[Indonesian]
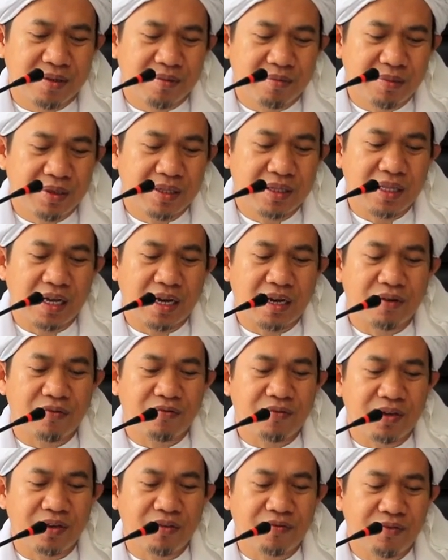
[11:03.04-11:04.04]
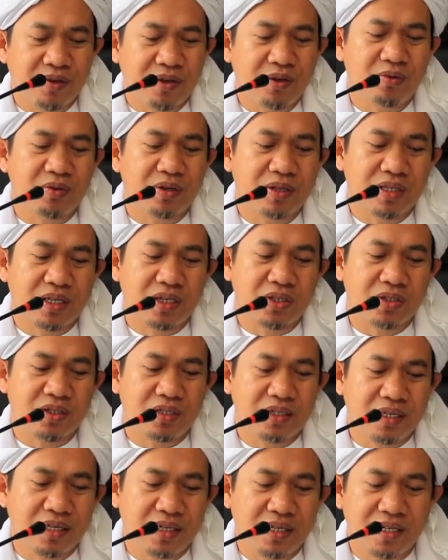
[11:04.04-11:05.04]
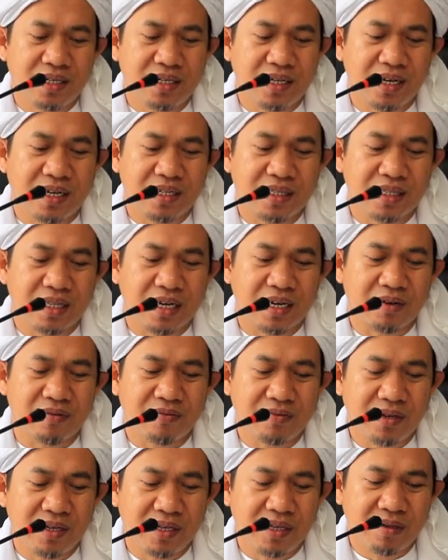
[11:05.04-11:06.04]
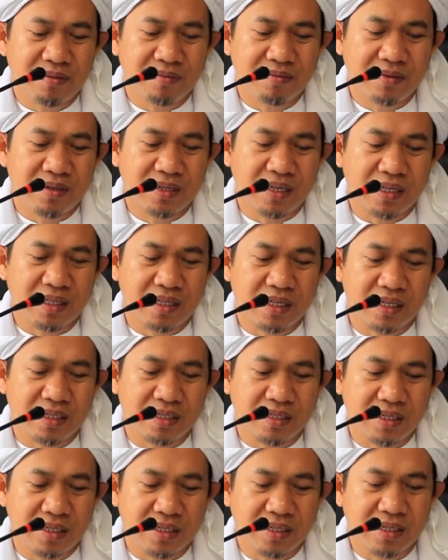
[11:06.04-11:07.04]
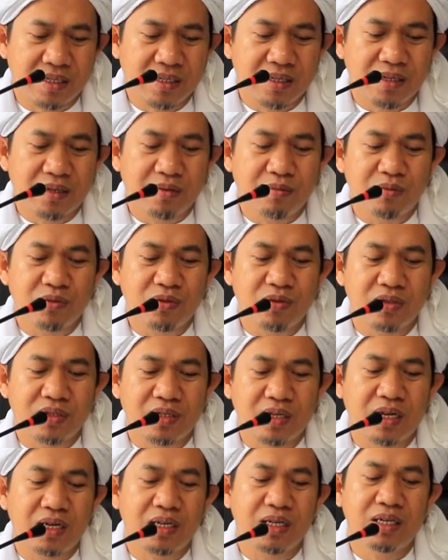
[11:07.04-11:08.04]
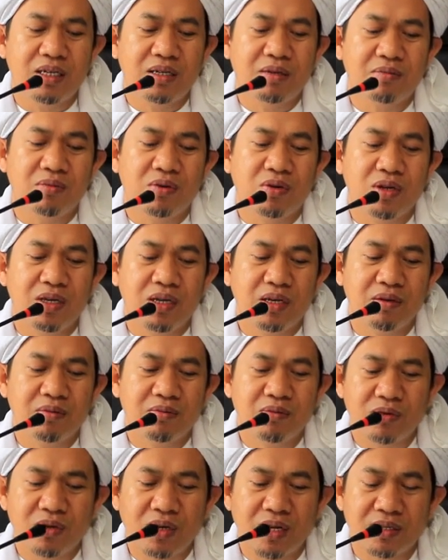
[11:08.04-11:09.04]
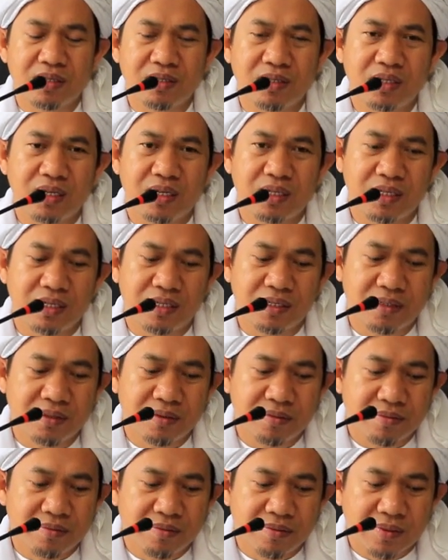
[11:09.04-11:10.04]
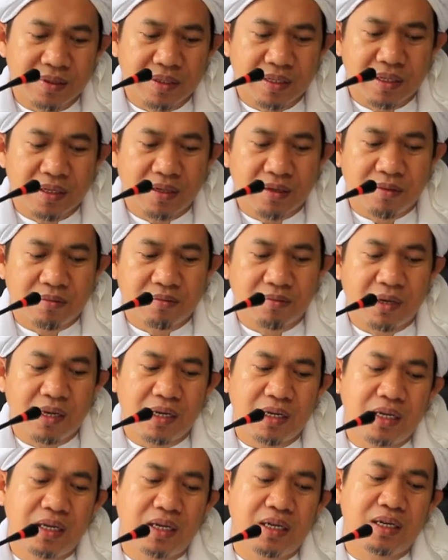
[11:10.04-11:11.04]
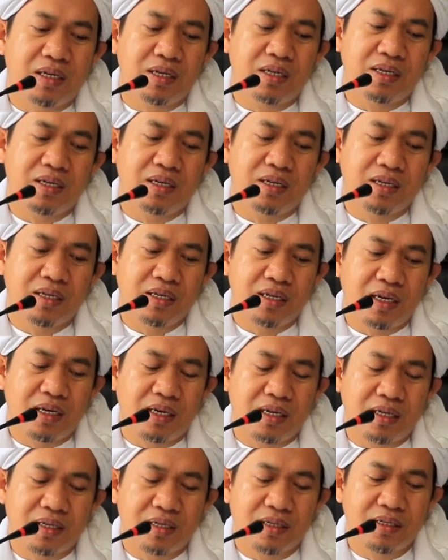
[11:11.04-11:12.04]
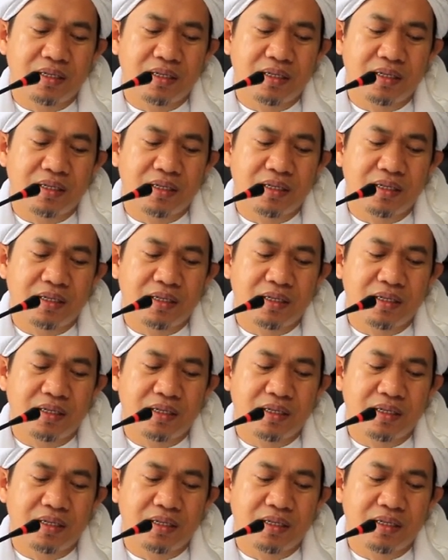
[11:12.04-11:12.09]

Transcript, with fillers: Bitakhfifi wa tasjidi. dengan takhfif dan tasjid. Munzalin boleh munazzalin. Bala ya.